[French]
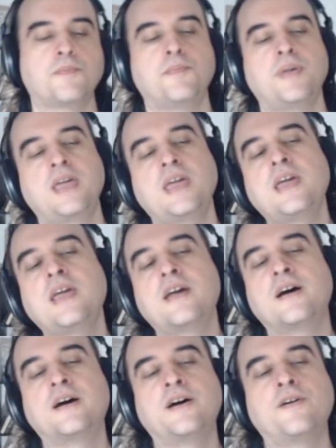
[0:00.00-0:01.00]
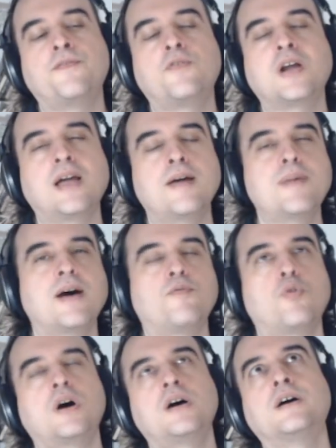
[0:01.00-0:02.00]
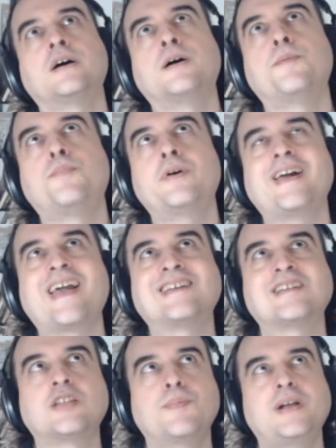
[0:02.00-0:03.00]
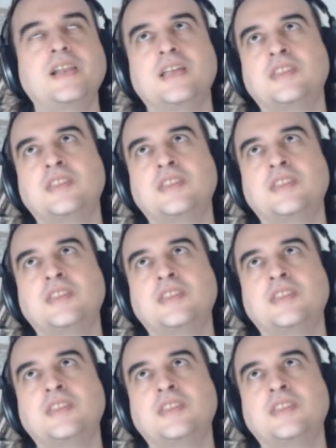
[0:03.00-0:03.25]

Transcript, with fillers: mais il euh, faut quand même avoir euh, pas exactement les